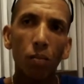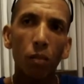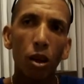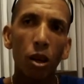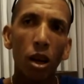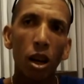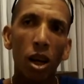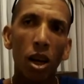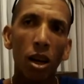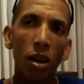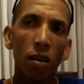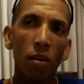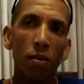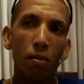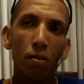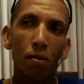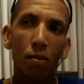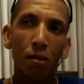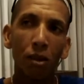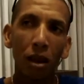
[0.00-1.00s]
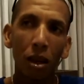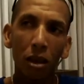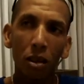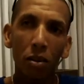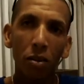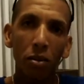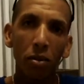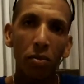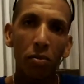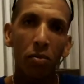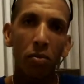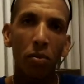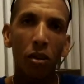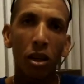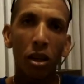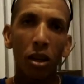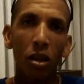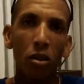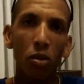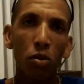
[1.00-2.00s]
Olha, o vento,
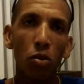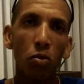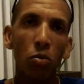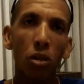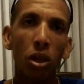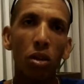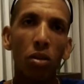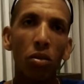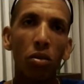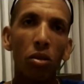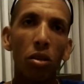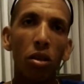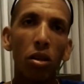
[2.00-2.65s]
resumindo.